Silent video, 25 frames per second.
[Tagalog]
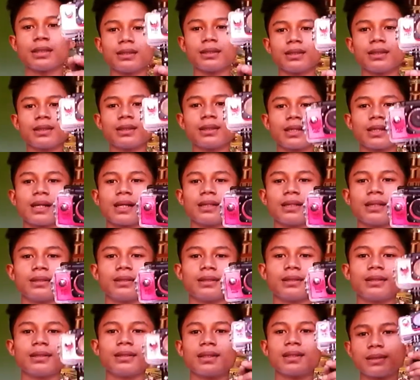lang din siya
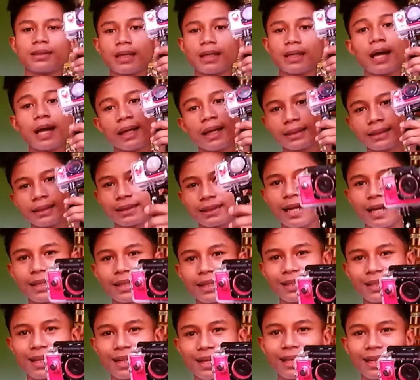sa
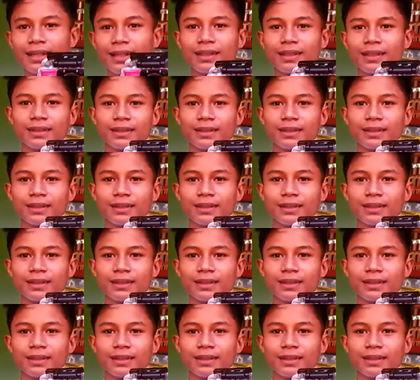Lazada